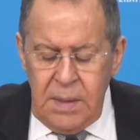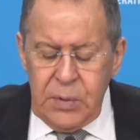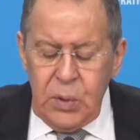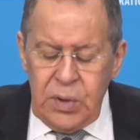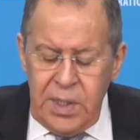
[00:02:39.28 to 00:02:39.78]

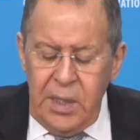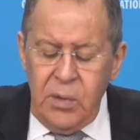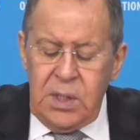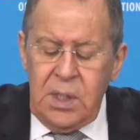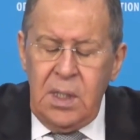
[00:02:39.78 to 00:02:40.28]

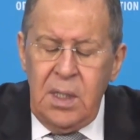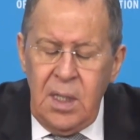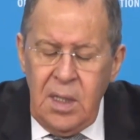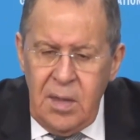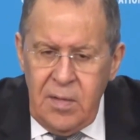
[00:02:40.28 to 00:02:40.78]
обсуждаются
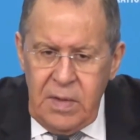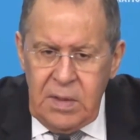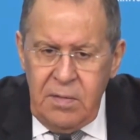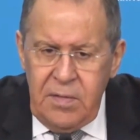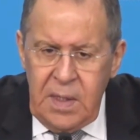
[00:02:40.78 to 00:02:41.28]
в
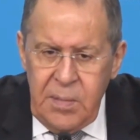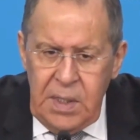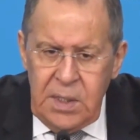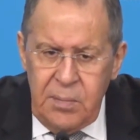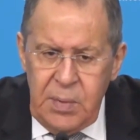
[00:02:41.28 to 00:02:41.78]
этом
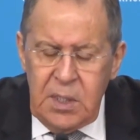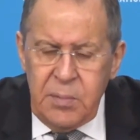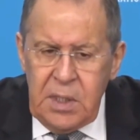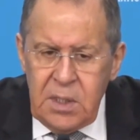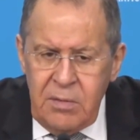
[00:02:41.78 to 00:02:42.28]
формате
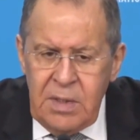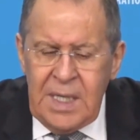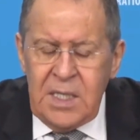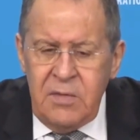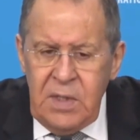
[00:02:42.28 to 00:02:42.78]

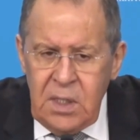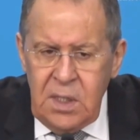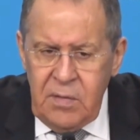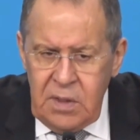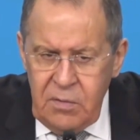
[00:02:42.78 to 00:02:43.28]
перспективы
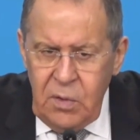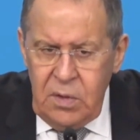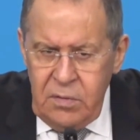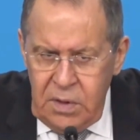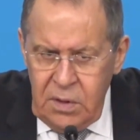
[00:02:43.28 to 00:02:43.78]
развития
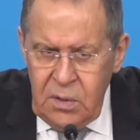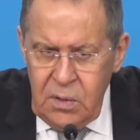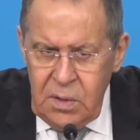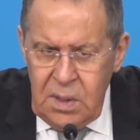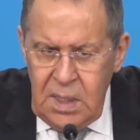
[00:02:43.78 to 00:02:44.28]
всего этого
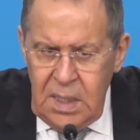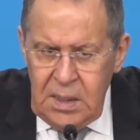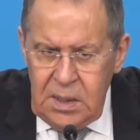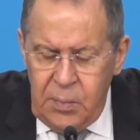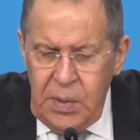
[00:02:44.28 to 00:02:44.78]
региона.
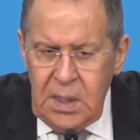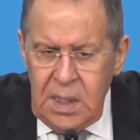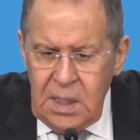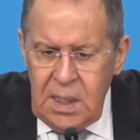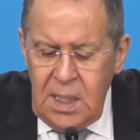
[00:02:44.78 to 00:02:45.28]
Теперь,
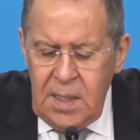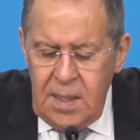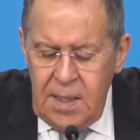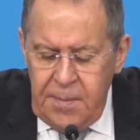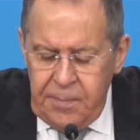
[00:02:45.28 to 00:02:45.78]
когда